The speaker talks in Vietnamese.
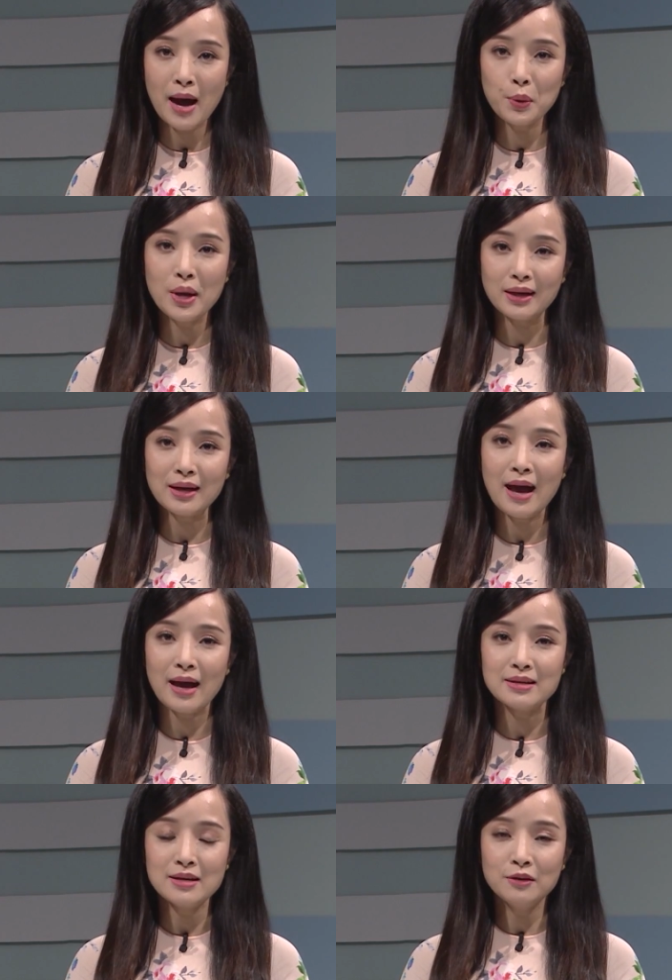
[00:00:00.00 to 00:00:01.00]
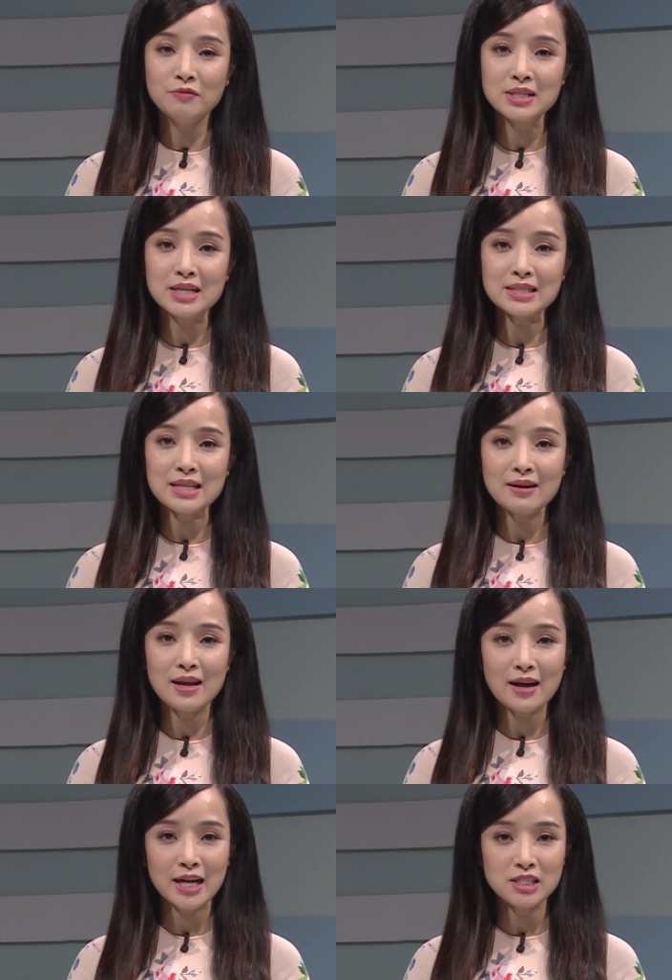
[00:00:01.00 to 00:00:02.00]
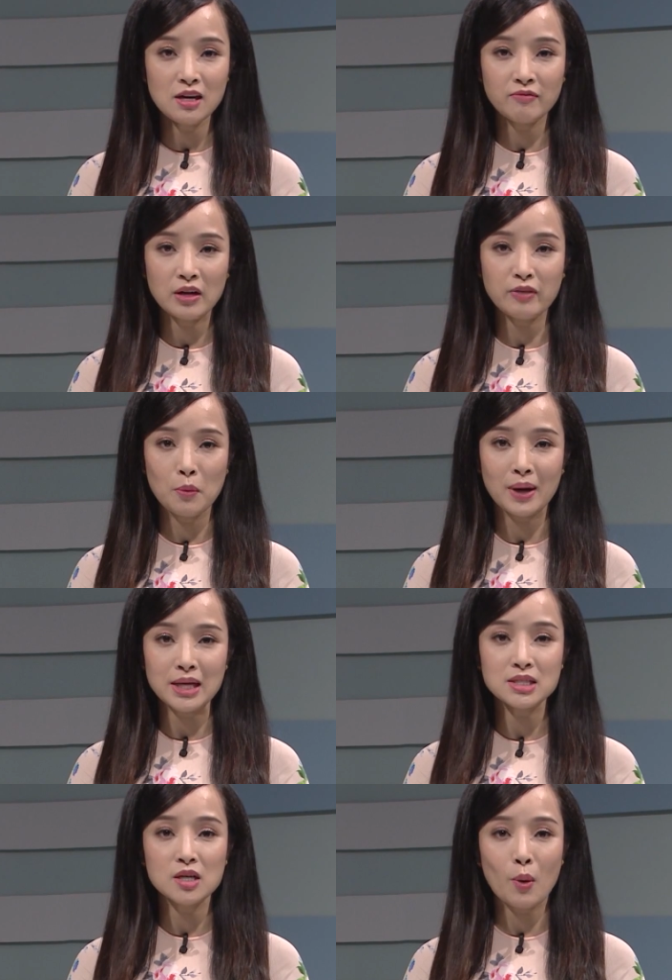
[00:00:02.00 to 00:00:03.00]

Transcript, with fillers: huyện Cát Hải vừa diễn ra lễ khai trương văn phòng lãnh sự